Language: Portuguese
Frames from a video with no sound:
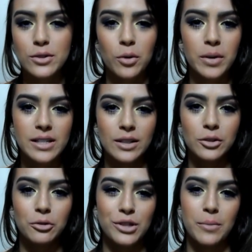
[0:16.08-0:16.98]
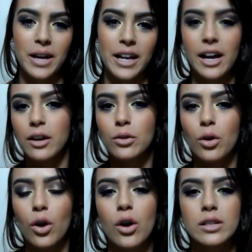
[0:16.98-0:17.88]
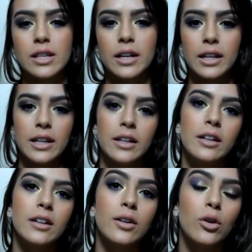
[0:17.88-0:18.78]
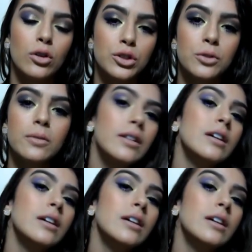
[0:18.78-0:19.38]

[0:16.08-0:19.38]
sombras em então, tons de amarelo, rosa e roxo.